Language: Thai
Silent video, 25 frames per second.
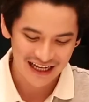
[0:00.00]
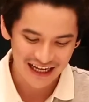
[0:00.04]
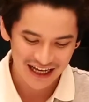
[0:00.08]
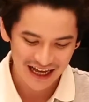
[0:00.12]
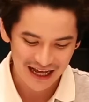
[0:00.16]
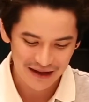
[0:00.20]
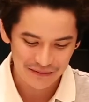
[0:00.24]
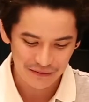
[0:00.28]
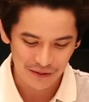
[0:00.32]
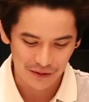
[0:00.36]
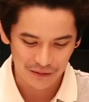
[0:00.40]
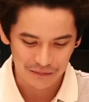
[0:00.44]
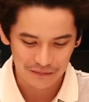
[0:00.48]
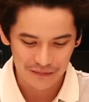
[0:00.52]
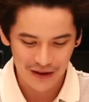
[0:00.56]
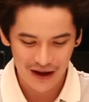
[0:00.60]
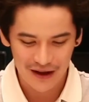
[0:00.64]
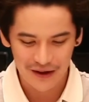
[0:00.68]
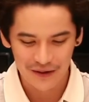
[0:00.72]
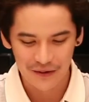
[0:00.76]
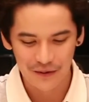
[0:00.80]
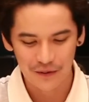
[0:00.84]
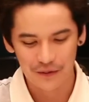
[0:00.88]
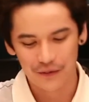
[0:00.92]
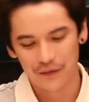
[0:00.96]
นี่ครับผมเม
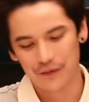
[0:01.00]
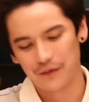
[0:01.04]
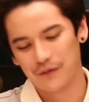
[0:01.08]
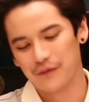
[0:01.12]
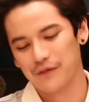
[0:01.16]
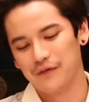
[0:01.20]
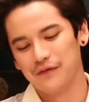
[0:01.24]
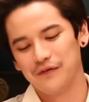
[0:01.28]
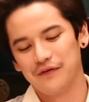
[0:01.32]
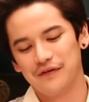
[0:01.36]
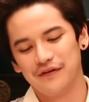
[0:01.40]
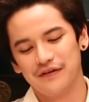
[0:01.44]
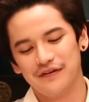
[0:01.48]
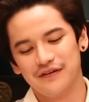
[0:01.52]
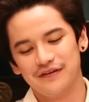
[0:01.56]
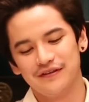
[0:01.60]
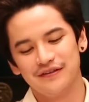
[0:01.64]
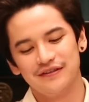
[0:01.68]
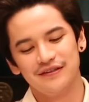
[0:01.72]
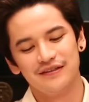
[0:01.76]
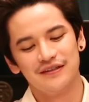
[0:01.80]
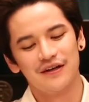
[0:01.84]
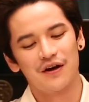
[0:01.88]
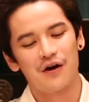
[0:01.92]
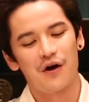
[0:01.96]
นู
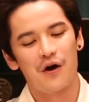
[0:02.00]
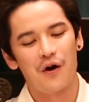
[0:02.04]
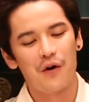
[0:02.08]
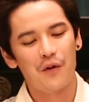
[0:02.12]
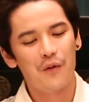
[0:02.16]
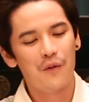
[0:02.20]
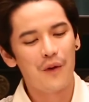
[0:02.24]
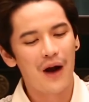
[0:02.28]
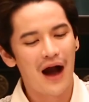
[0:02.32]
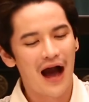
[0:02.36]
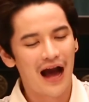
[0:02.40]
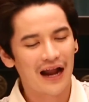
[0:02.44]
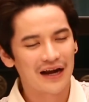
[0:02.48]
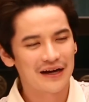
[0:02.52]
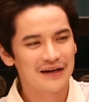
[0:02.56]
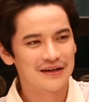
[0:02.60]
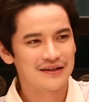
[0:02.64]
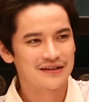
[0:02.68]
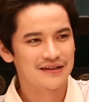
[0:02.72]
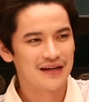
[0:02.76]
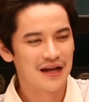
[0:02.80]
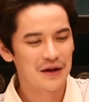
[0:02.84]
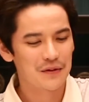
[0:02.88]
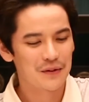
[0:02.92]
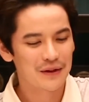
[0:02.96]
ของหวาน
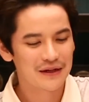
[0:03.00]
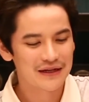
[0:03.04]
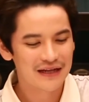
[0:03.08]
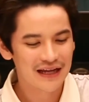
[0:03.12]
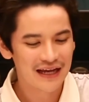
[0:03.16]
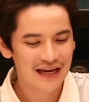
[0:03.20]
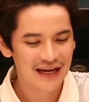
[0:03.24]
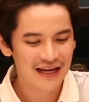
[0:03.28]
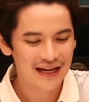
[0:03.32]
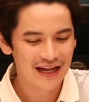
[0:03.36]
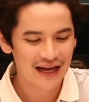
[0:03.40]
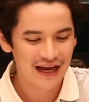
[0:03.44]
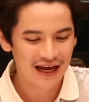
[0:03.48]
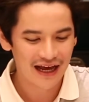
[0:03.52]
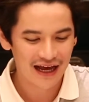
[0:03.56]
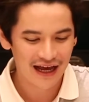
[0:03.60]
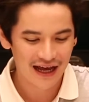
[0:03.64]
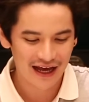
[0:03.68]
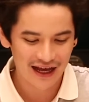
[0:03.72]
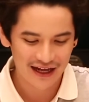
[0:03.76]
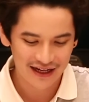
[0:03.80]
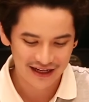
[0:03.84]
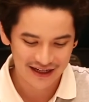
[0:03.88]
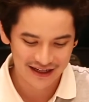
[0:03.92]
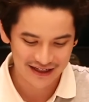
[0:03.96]
ในวันนี้นะ
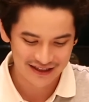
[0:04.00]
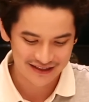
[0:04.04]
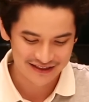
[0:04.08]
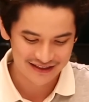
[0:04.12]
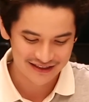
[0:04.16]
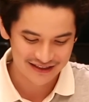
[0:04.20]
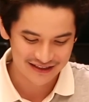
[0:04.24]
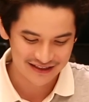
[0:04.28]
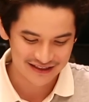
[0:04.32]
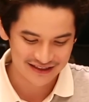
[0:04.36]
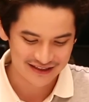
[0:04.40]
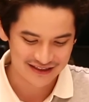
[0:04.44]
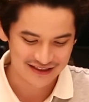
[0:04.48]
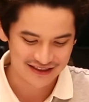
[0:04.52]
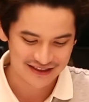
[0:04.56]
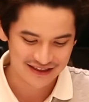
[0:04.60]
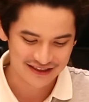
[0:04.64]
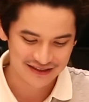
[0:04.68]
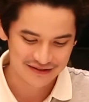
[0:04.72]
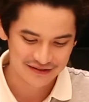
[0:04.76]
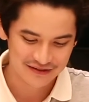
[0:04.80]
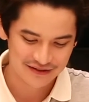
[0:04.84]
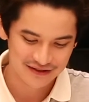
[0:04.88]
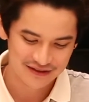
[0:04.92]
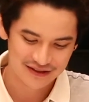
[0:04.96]
ฮะ
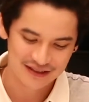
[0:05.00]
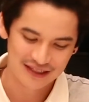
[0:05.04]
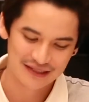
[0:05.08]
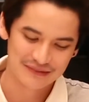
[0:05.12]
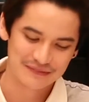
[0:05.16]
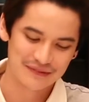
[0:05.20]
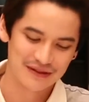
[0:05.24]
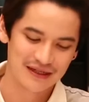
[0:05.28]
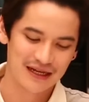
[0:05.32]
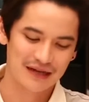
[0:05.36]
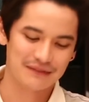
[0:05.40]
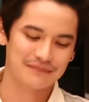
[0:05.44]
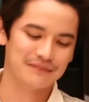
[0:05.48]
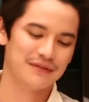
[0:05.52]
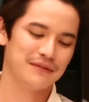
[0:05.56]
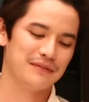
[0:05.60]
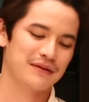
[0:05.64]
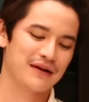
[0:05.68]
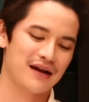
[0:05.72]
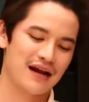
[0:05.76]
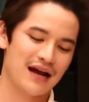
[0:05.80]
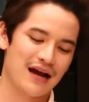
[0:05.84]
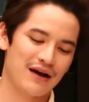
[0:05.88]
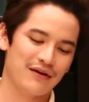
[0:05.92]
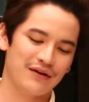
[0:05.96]
เสิร์ฟมากับมะ
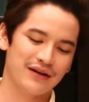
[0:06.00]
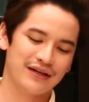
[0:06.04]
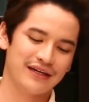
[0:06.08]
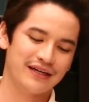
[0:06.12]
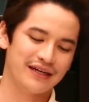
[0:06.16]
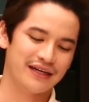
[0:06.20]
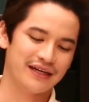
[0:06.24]
พร้าวเล